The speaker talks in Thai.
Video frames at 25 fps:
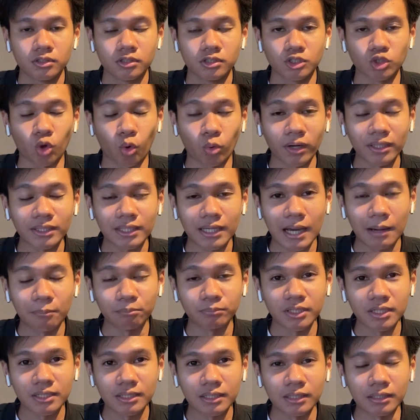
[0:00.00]
โศกนาฏกรรม
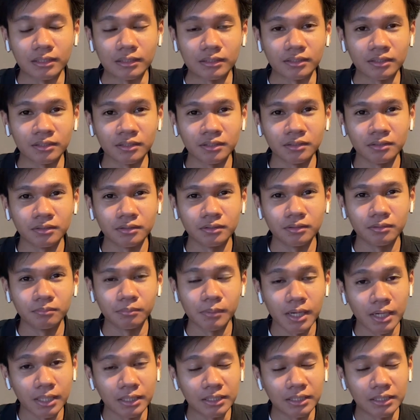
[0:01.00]
ที่เกิดขึ้นเมื่อ